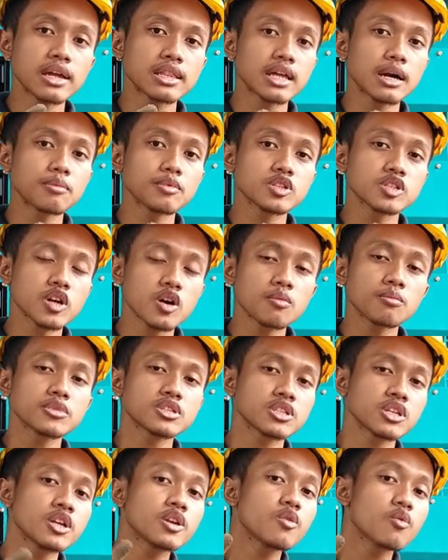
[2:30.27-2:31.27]
mata pisau
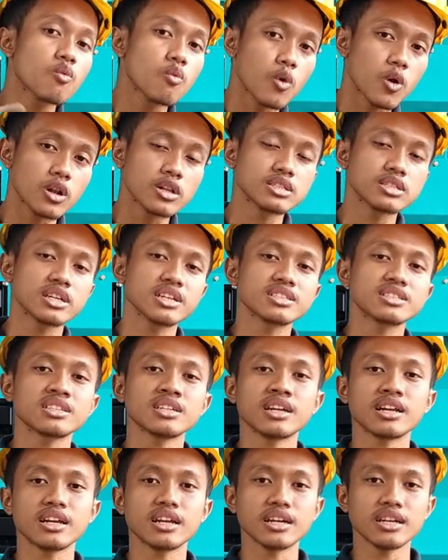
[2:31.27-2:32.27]
mesin wall
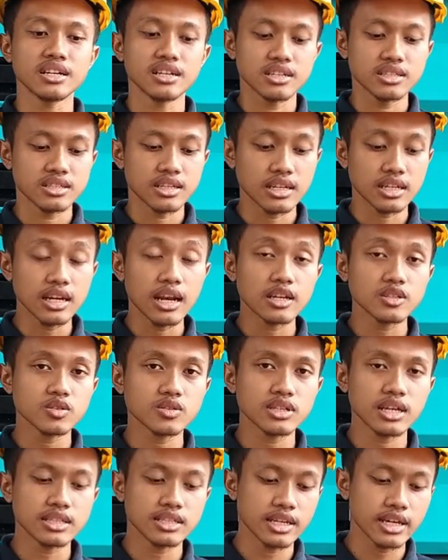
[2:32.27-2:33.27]
chaser. Jadi
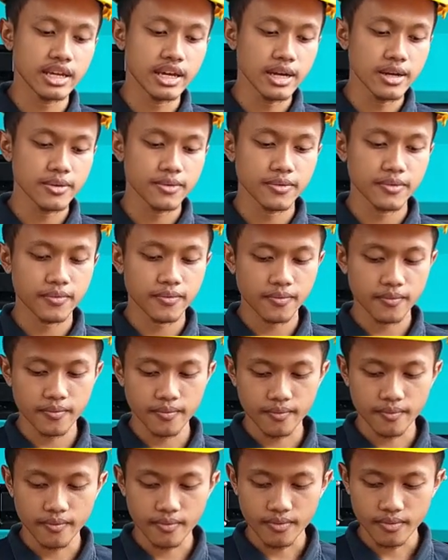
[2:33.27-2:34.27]
langsung saja ya,
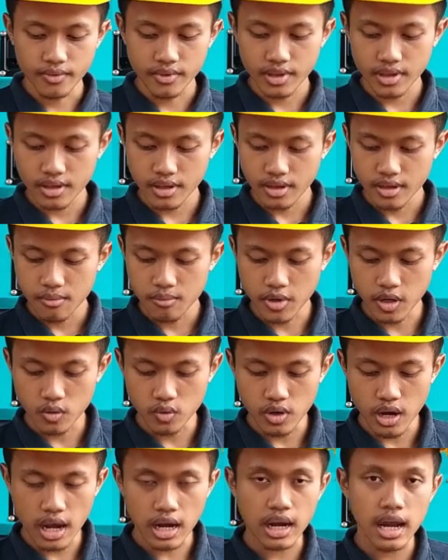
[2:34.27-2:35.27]

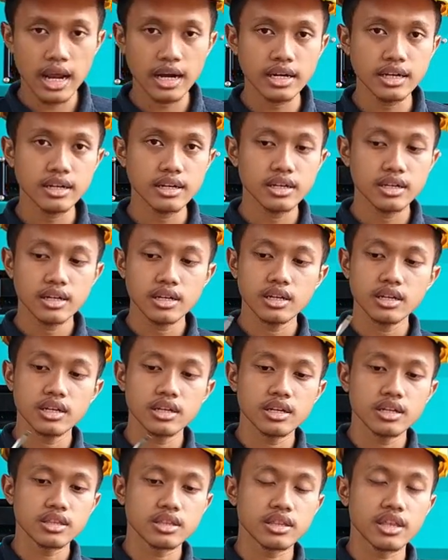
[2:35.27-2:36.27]
menggunakan
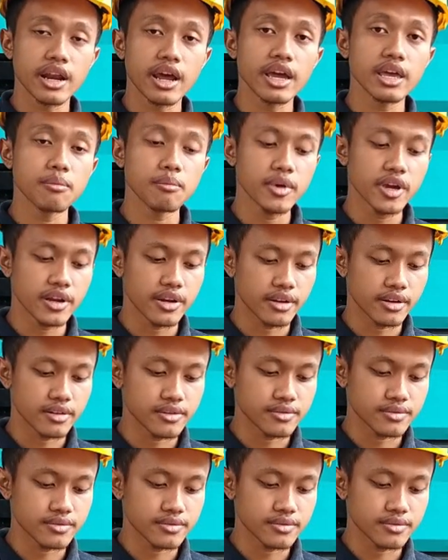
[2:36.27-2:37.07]
dry main